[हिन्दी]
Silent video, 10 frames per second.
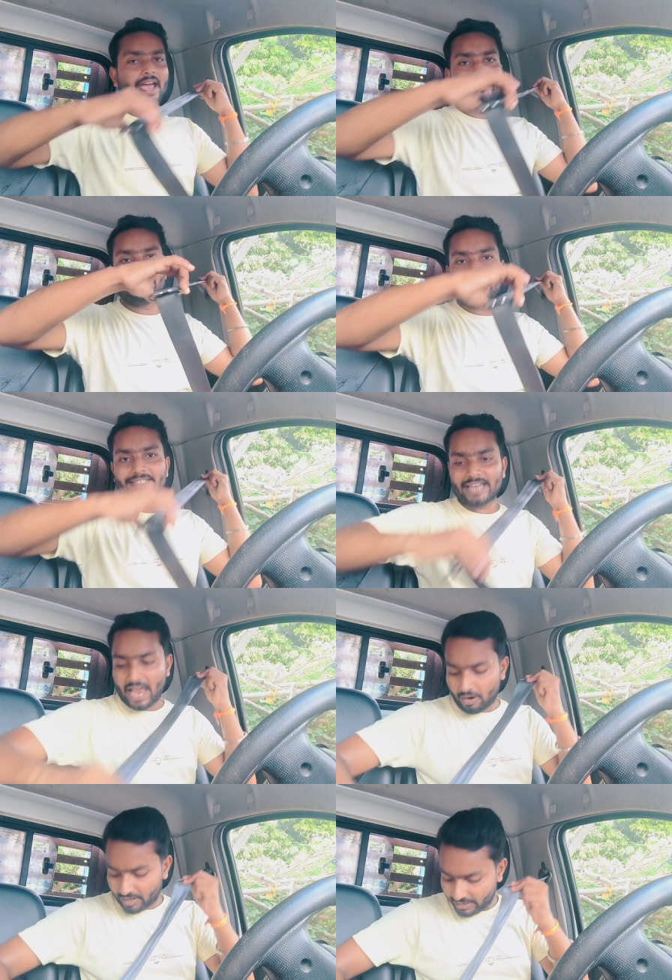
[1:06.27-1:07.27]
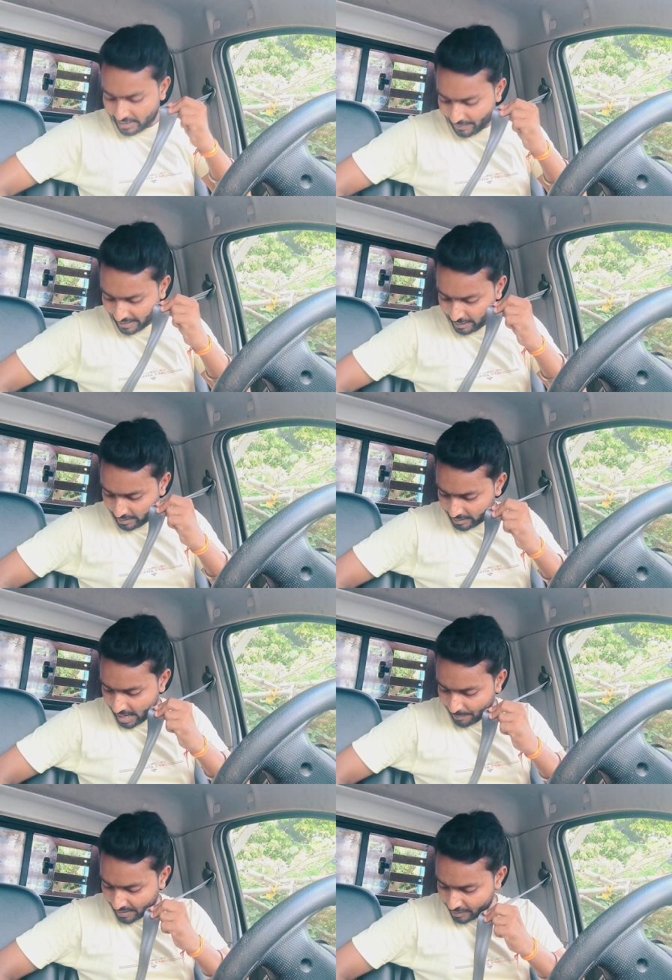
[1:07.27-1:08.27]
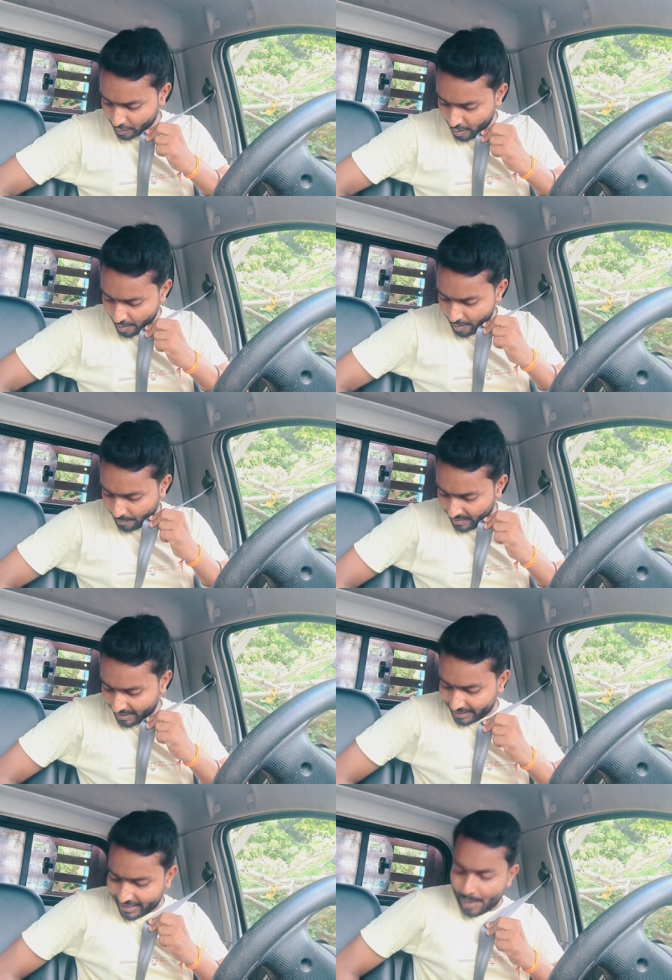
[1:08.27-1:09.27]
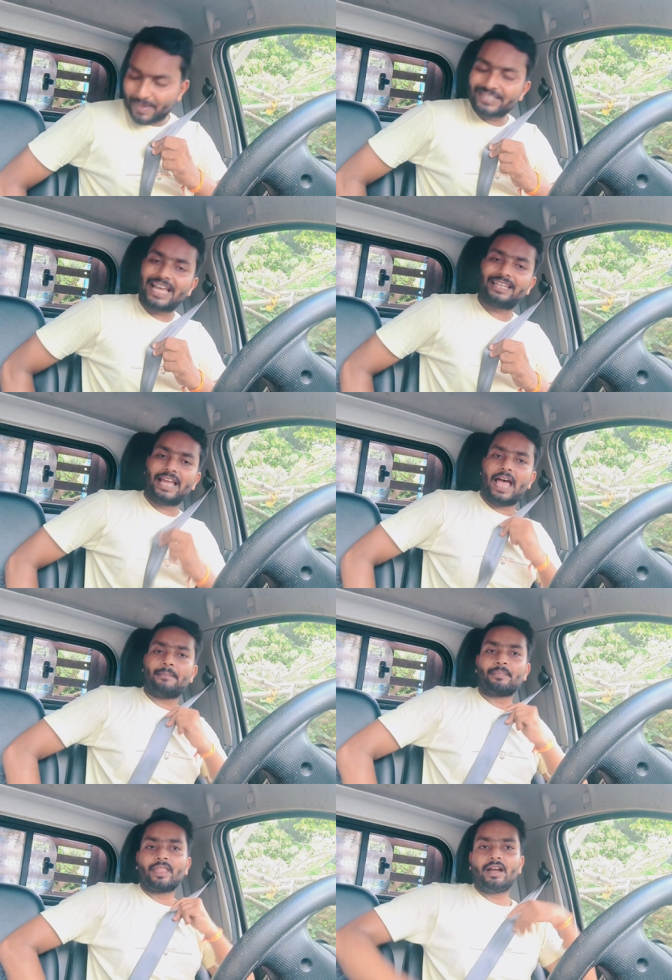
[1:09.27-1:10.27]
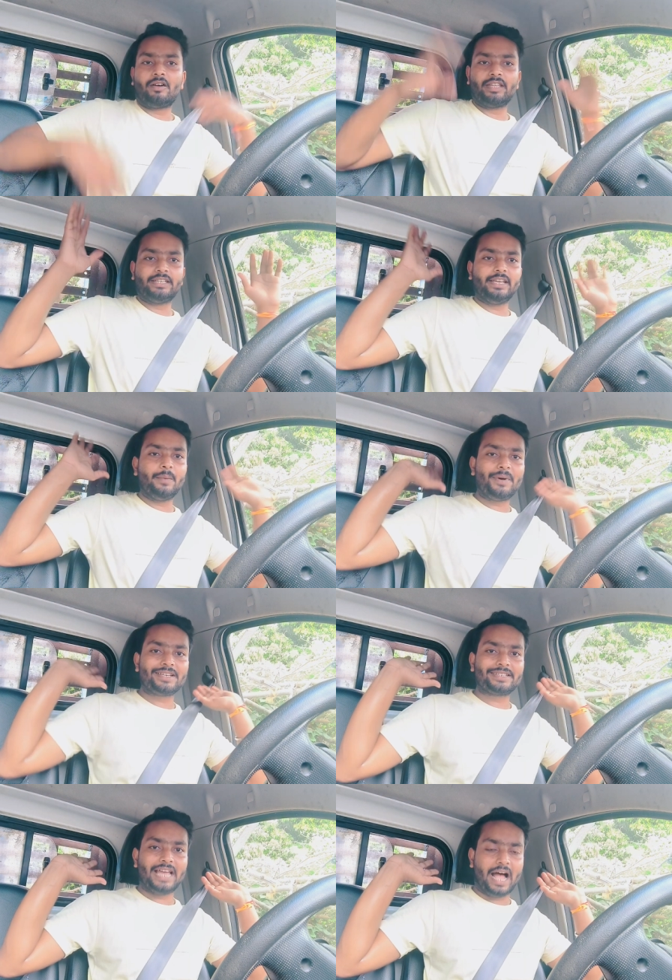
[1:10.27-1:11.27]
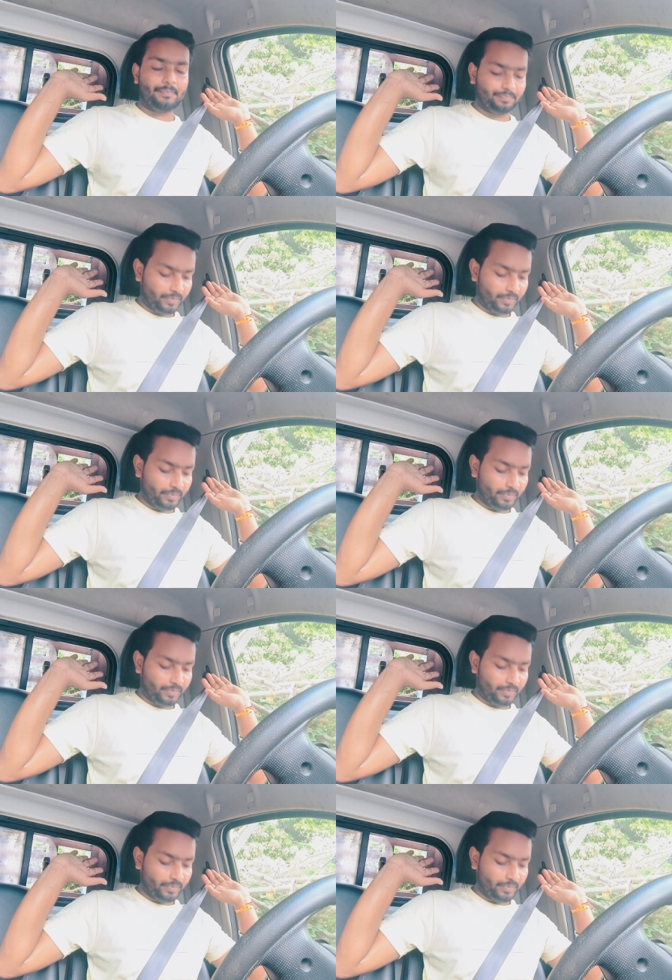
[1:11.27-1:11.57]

ऐसे खींचना है और खींचने के बाद यहाँ पर इसको पिन कर देना है फंसा देना है और देखिए यह फंस गया